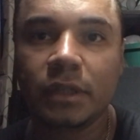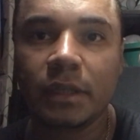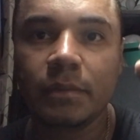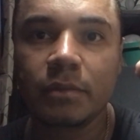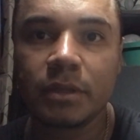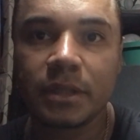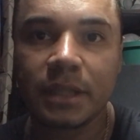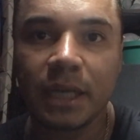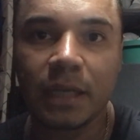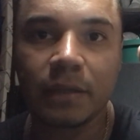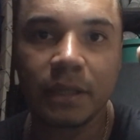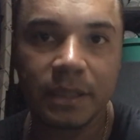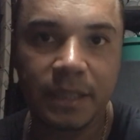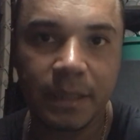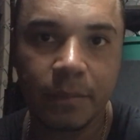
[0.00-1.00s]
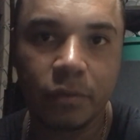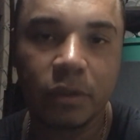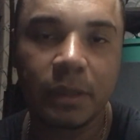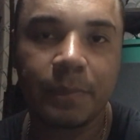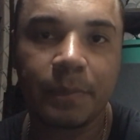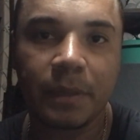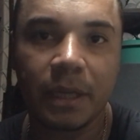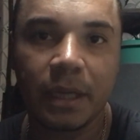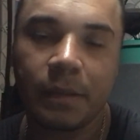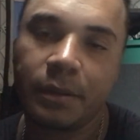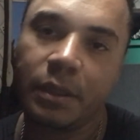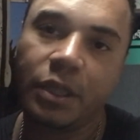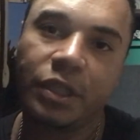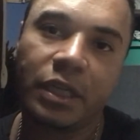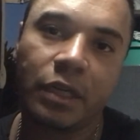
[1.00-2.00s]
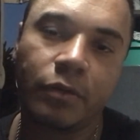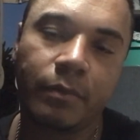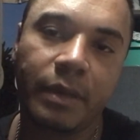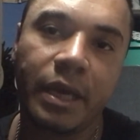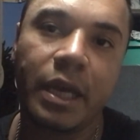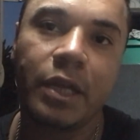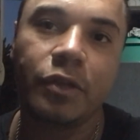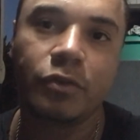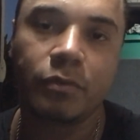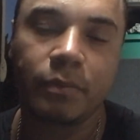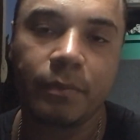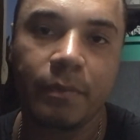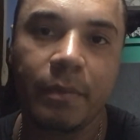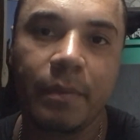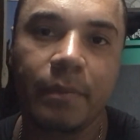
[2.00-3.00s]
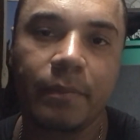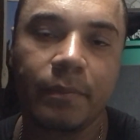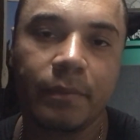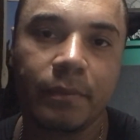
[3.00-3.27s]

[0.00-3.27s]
termostato ali que você muda para deixar no médio, hum,